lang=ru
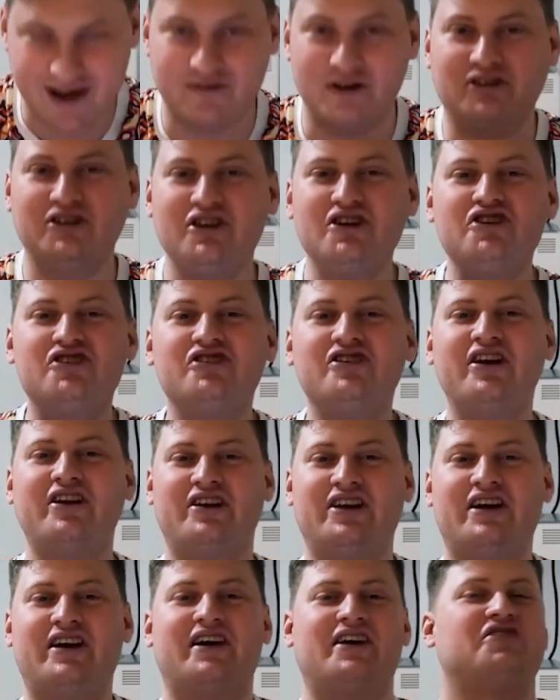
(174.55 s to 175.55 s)
А вот и
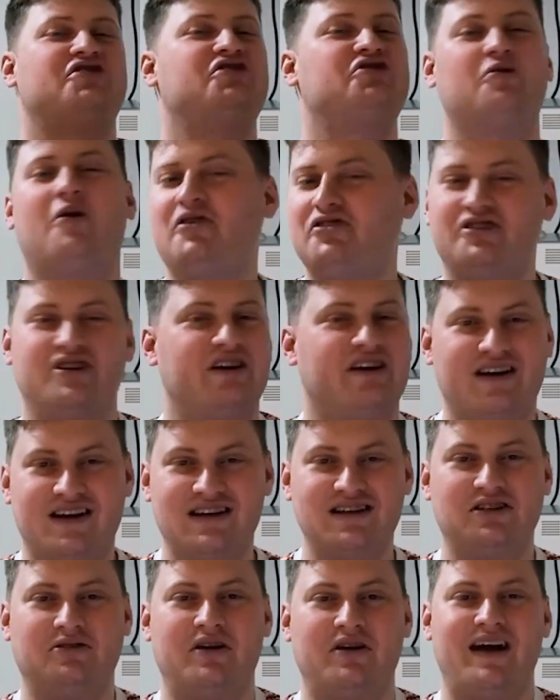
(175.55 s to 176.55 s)
жирненькая,
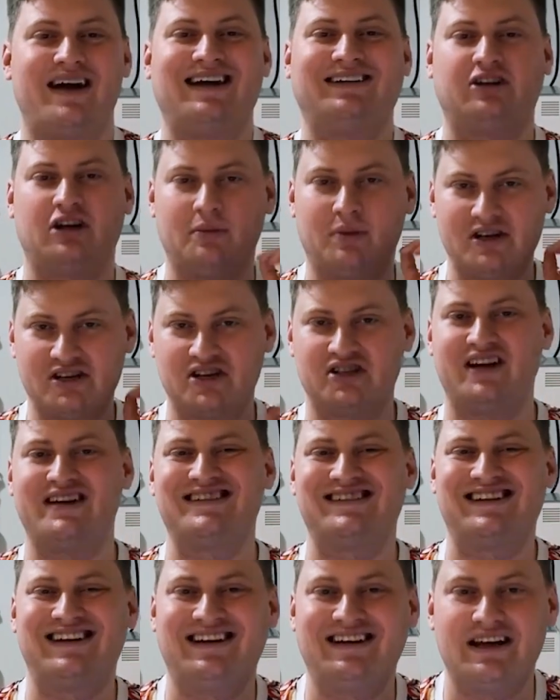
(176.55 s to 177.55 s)
сочненькая история, которая произошла
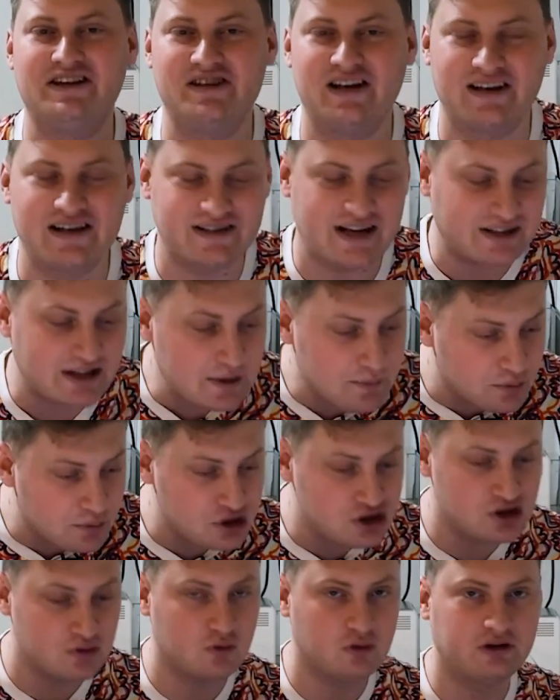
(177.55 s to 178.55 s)
несколько недель назад и
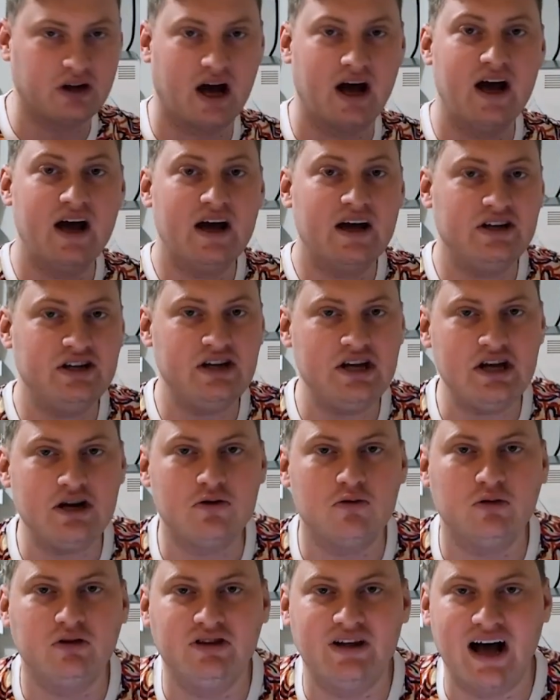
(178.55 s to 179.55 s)
почему-то
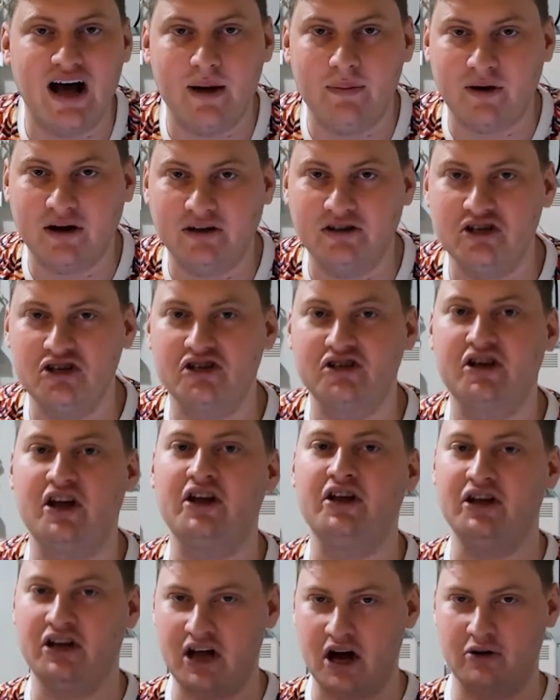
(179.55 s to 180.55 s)
никуда практически
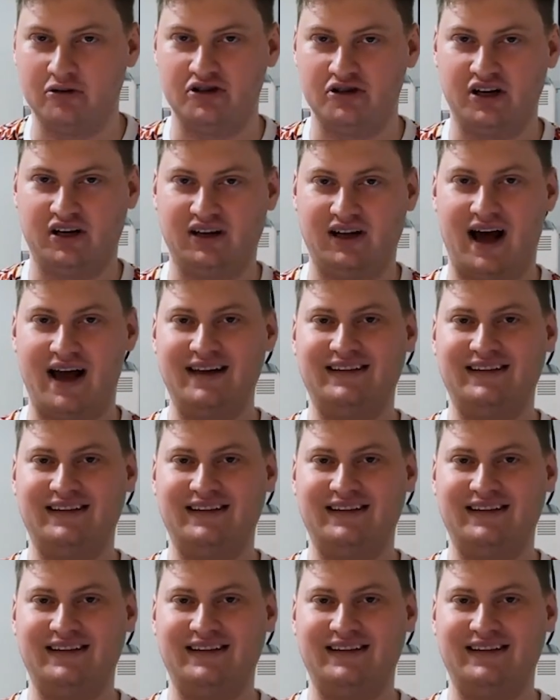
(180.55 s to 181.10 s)
не утекла.